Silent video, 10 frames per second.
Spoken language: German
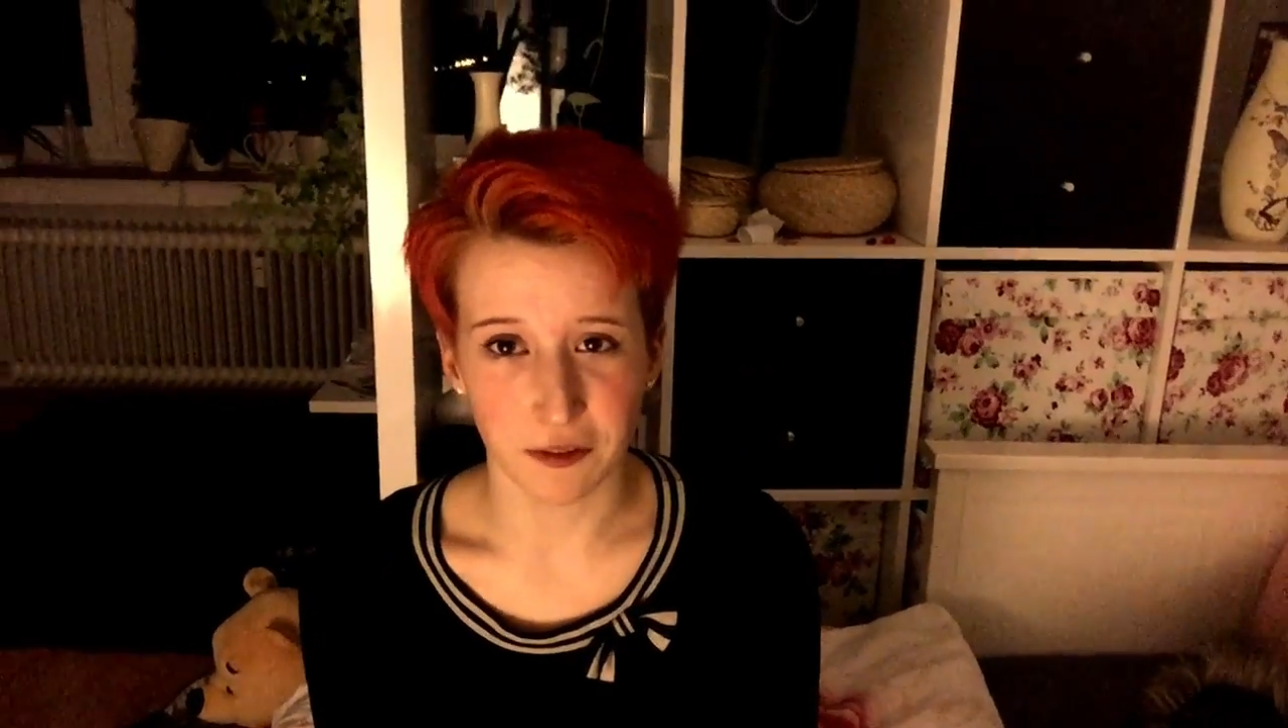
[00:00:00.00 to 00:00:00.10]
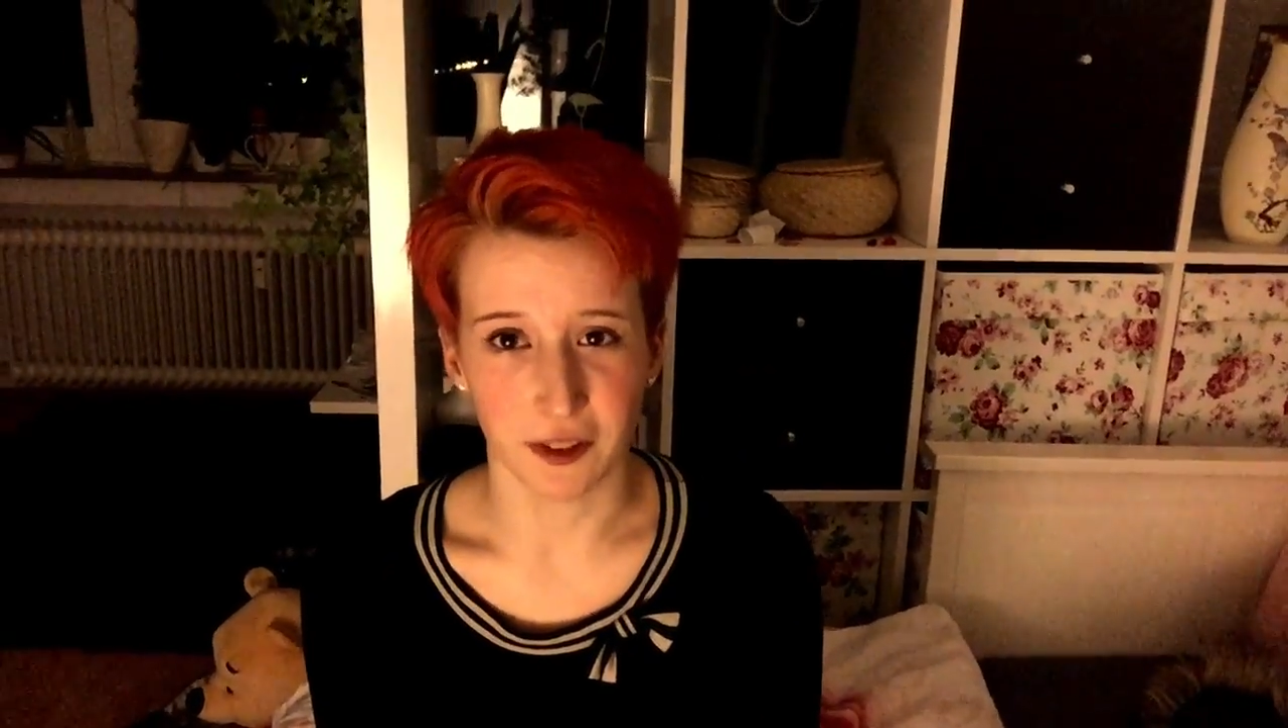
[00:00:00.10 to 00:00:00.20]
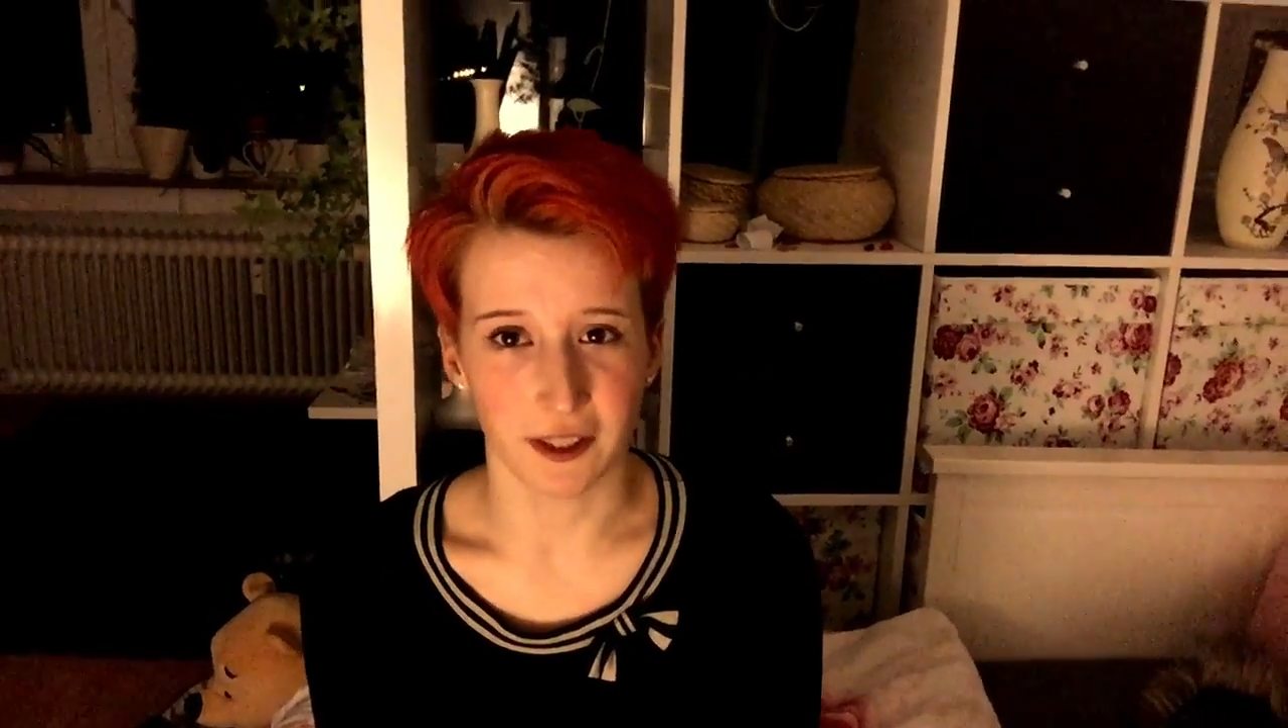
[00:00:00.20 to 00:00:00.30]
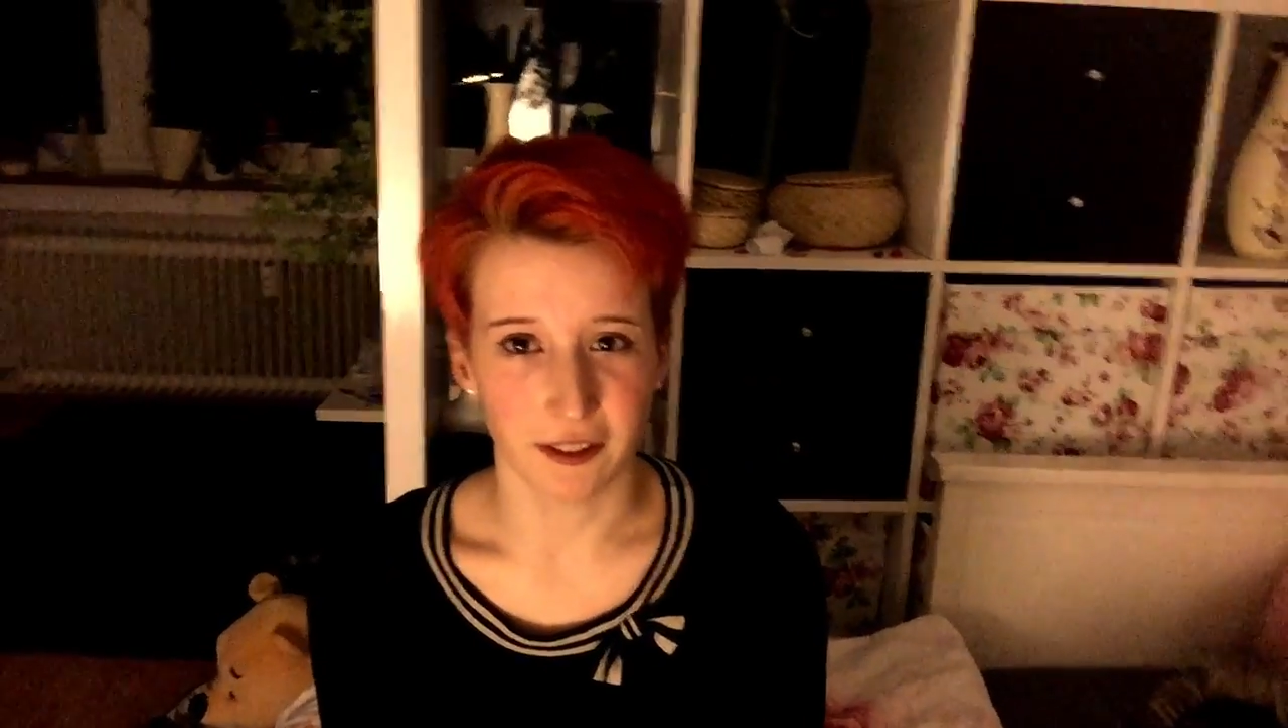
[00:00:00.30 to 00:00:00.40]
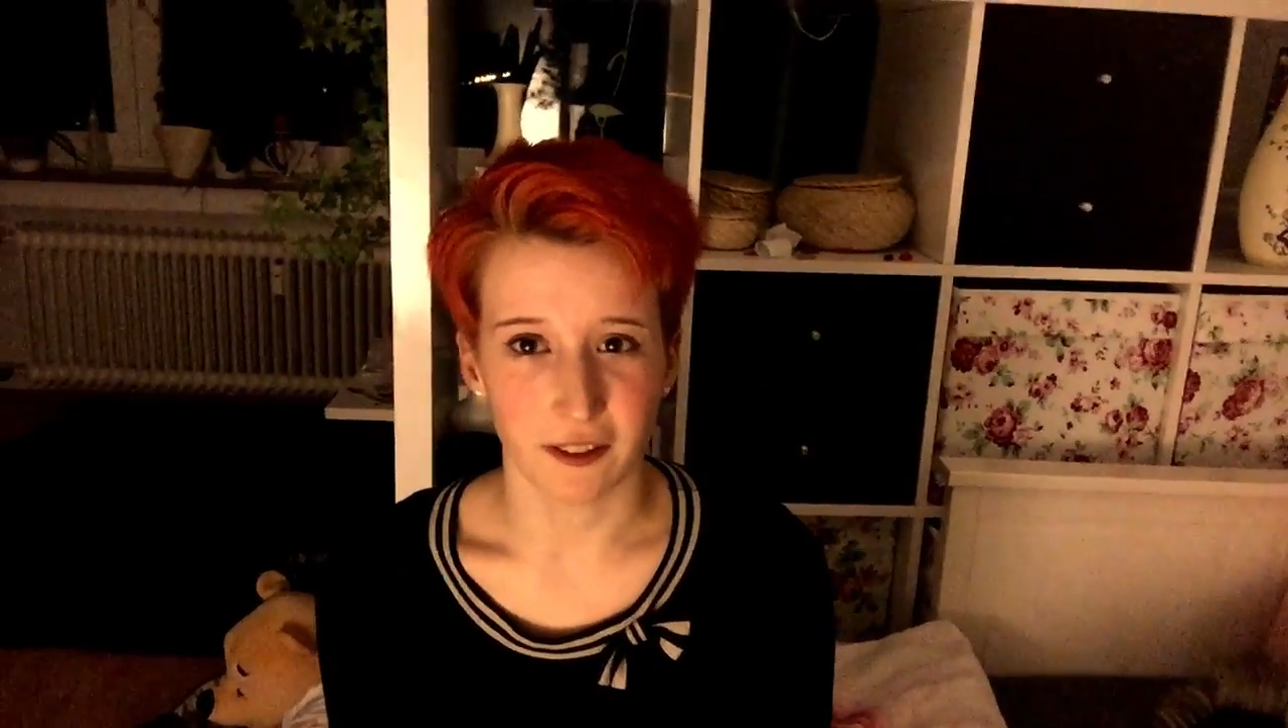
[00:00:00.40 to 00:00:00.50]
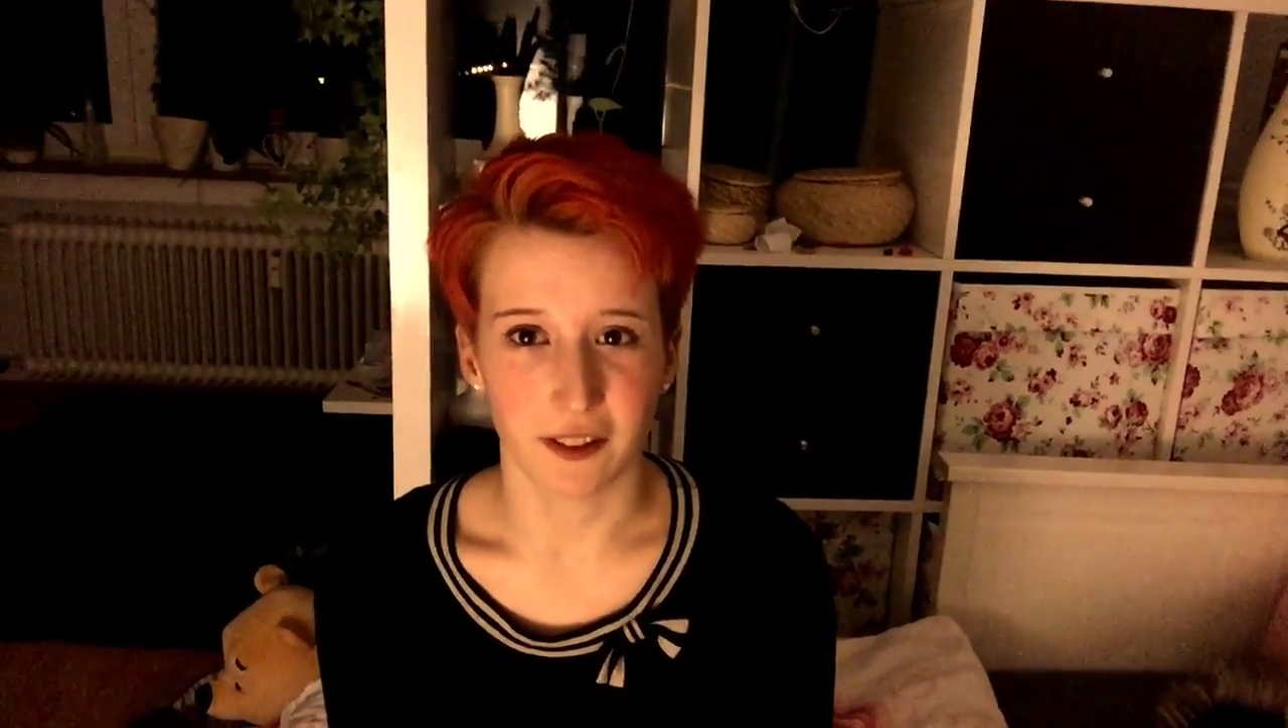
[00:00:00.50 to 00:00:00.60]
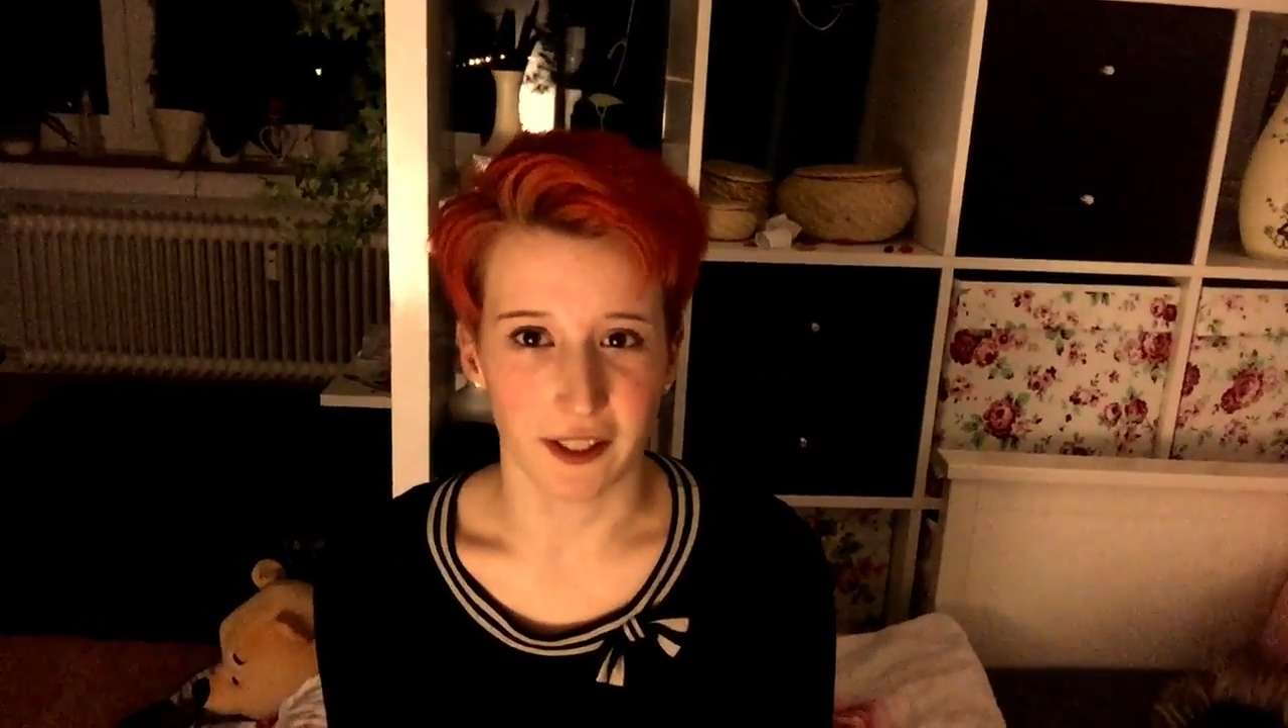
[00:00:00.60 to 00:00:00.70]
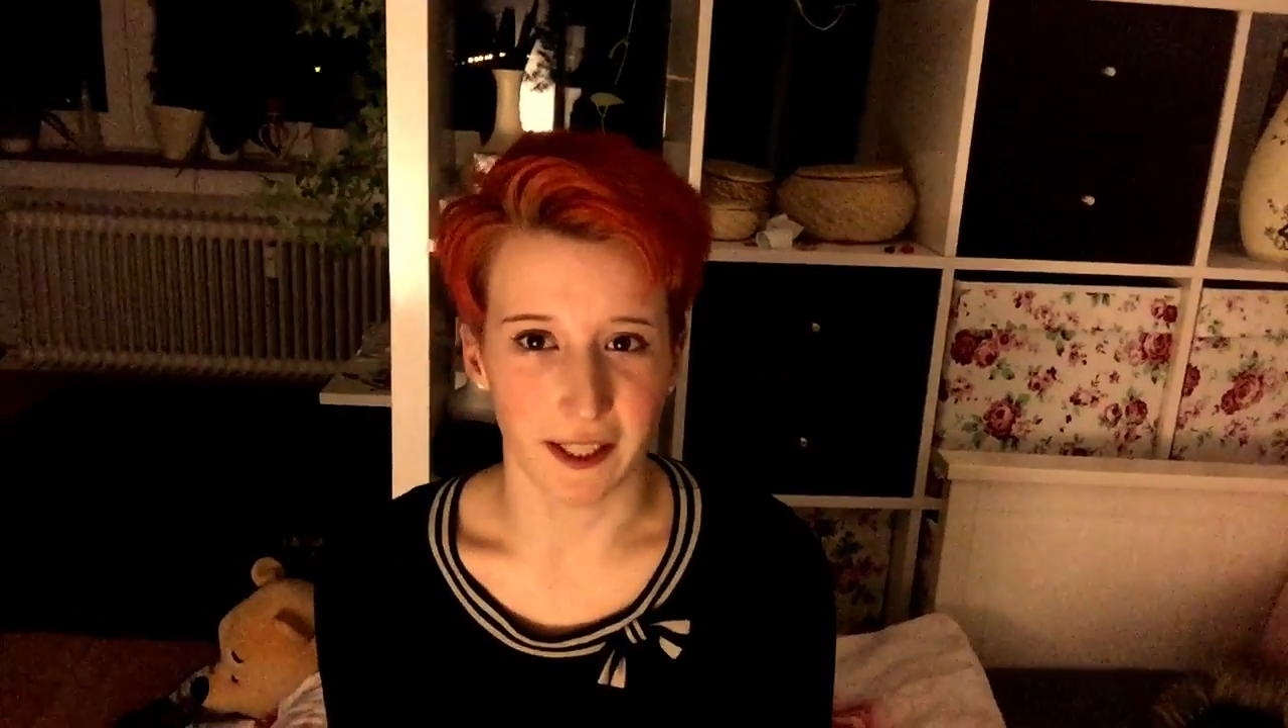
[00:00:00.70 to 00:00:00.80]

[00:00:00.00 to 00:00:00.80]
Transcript: wirklich äh,